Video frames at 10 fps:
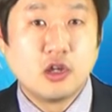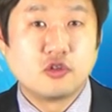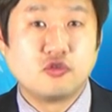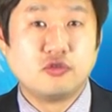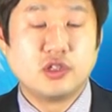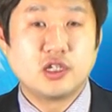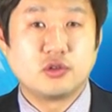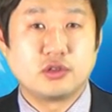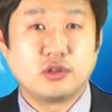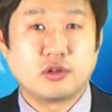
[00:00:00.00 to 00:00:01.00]
국내
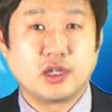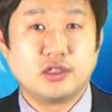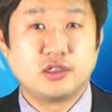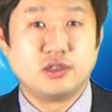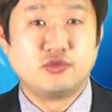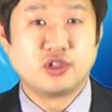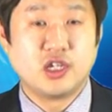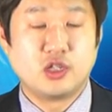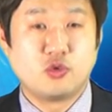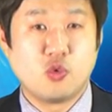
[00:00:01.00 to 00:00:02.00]
조선업계는
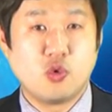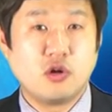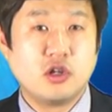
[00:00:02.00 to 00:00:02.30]
2분기에도